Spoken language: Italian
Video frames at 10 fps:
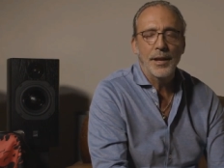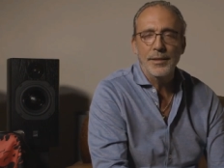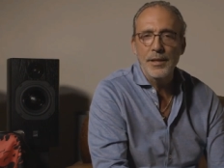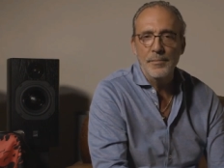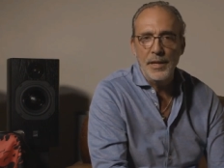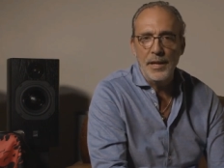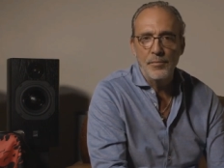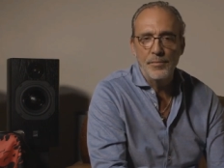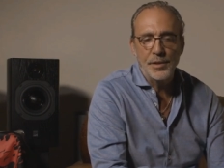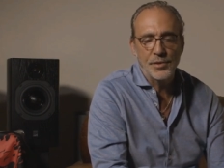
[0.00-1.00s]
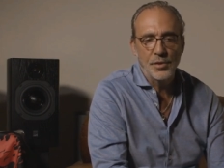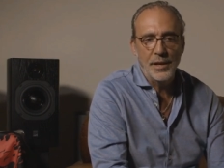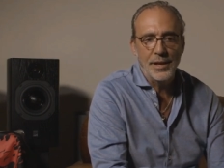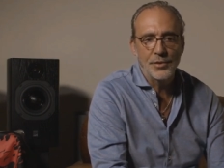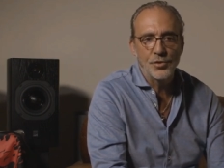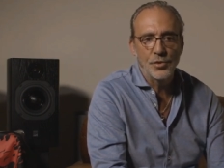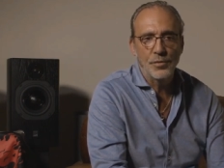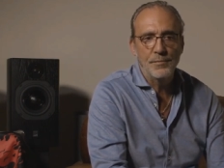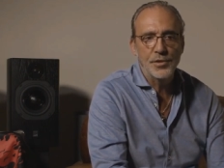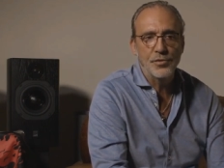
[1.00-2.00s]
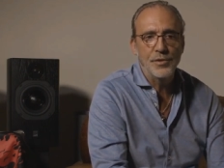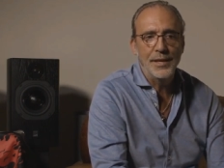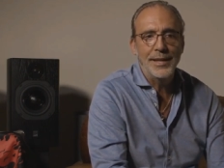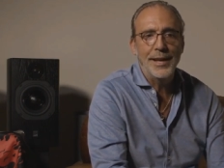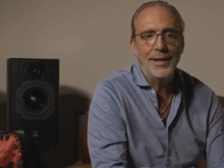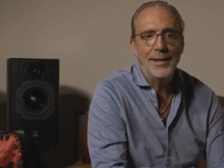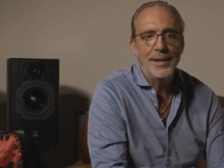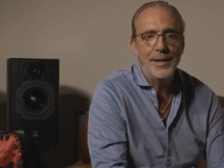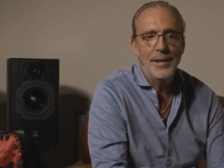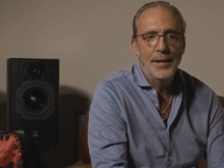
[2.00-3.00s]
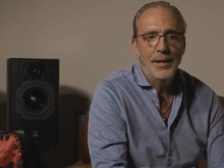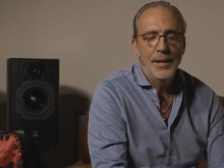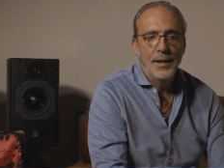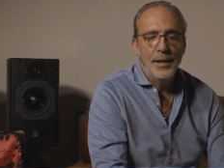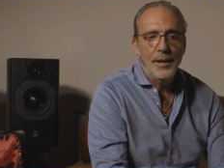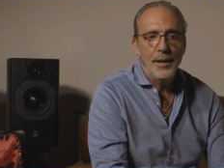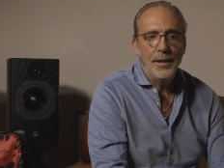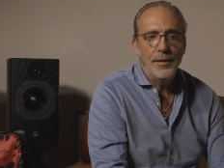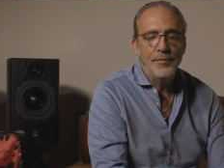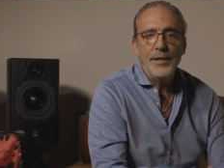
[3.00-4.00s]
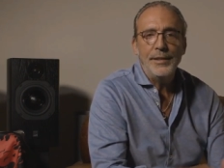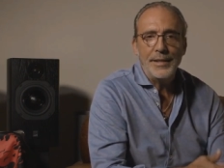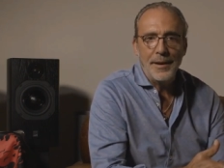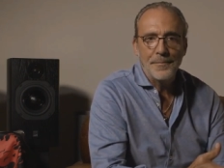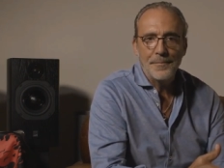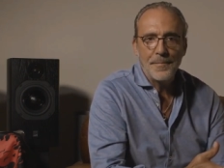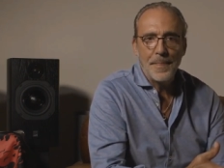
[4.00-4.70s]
credibile un personaggio bisogna dargli eh, vita.